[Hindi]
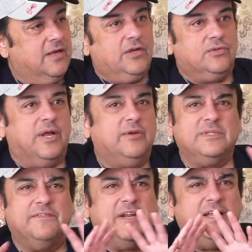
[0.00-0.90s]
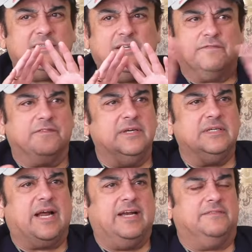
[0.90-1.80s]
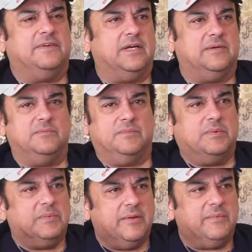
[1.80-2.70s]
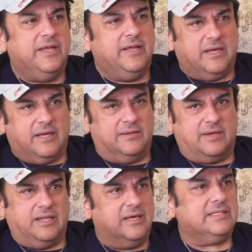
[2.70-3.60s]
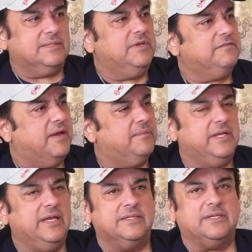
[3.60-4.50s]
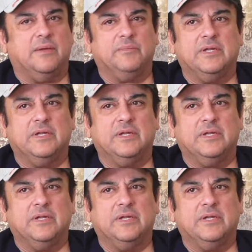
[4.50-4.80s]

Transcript: तो इट वॉज अ वेरी डिफरेंट काइंड ऑफ मतलब बड़ी अलग किस्म की फैमिली है जहाँ पर